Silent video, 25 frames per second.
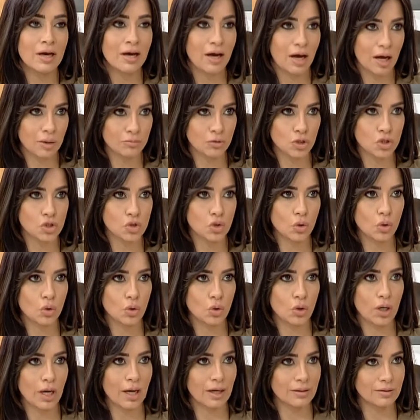عم
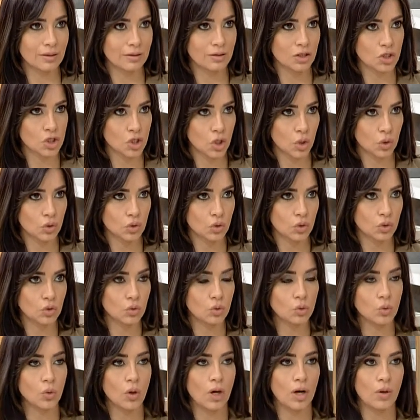تشتغلوا لحتى ترجعوا
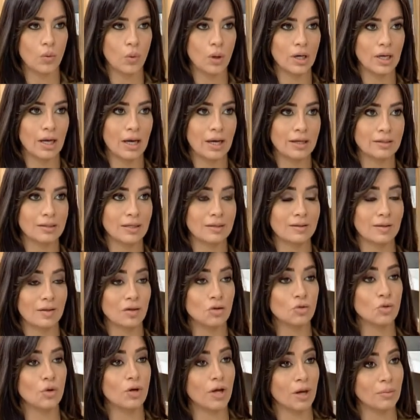تردوها ولحتى
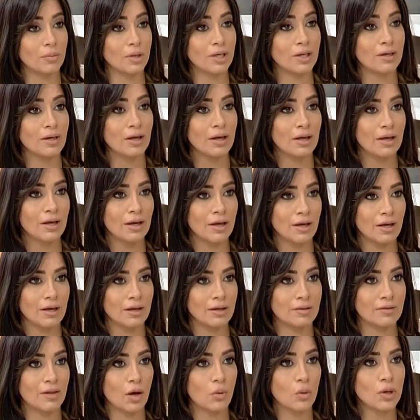تعيدوا كمان
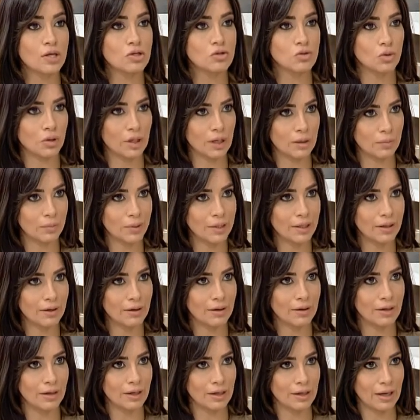آه، توازن
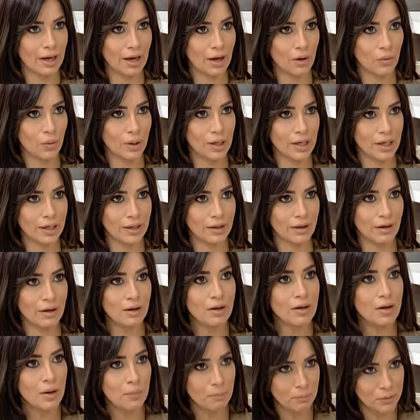البيئي اللي حواليها
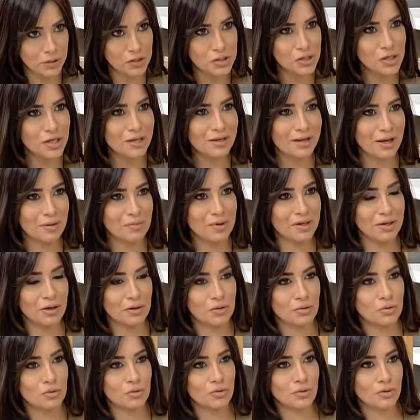من شان كمان
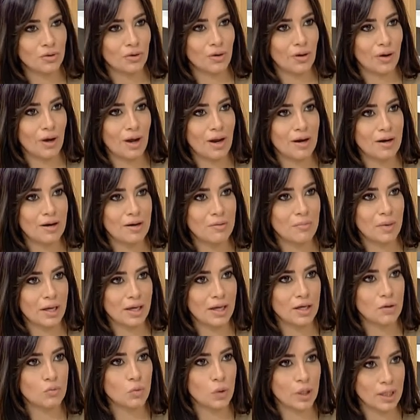يكون
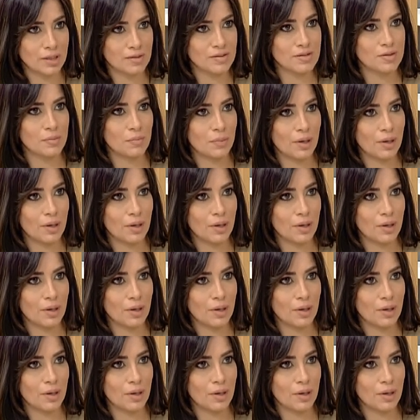هالمكان مناسب